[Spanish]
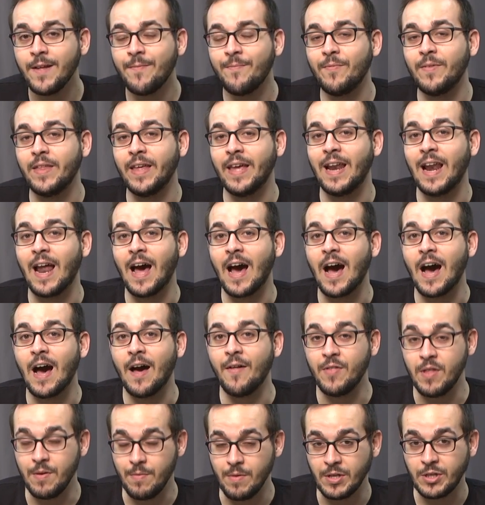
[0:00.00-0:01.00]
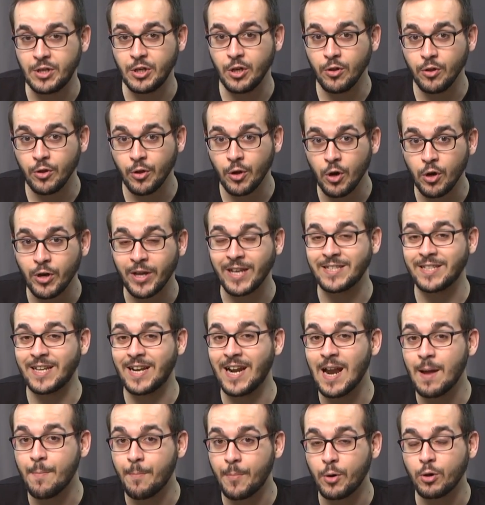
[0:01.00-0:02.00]
de la división de honor que
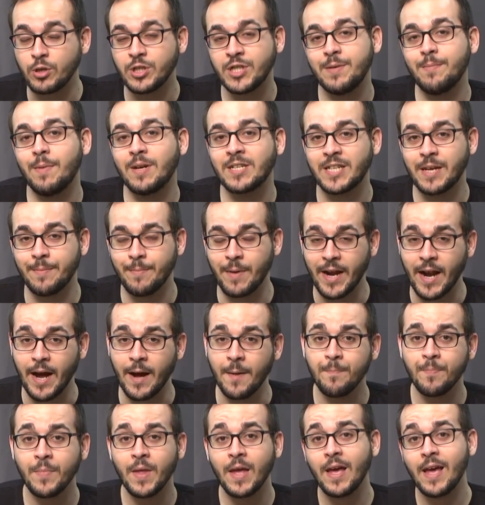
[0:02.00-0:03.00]
será la próxima semana.